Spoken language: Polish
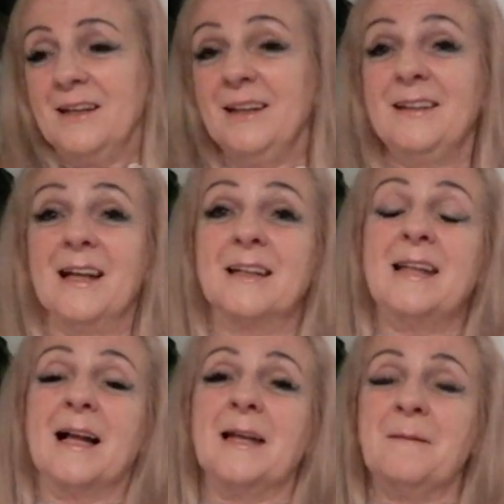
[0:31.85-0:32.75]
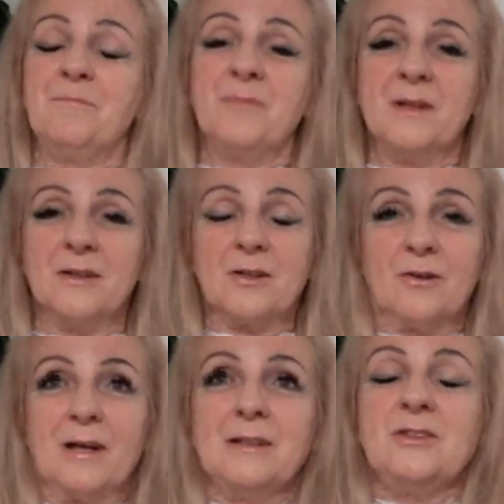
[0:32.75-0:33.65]
tak i tak dalej.
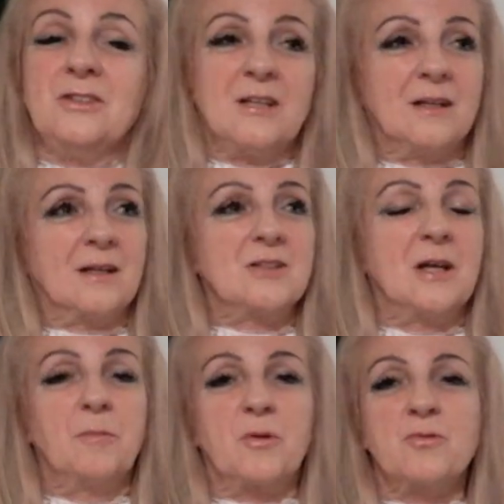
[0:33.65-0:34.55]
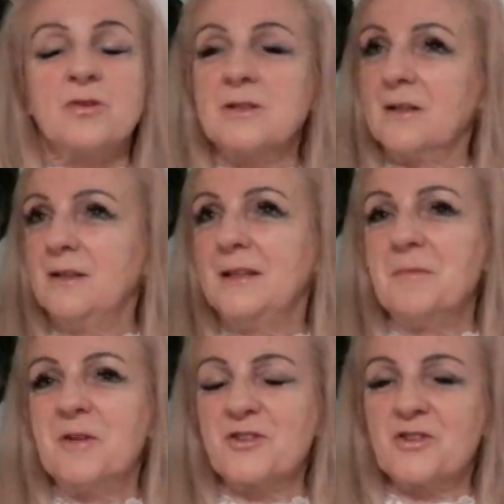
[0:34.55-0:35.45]
Kochani, dzisiaj tak chciałam poruszyć taki
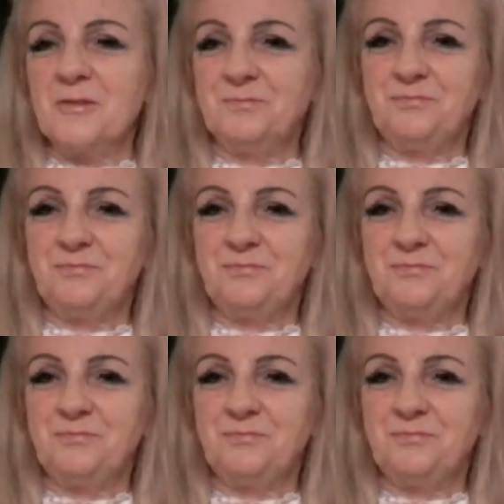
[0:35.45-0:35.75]
temat, że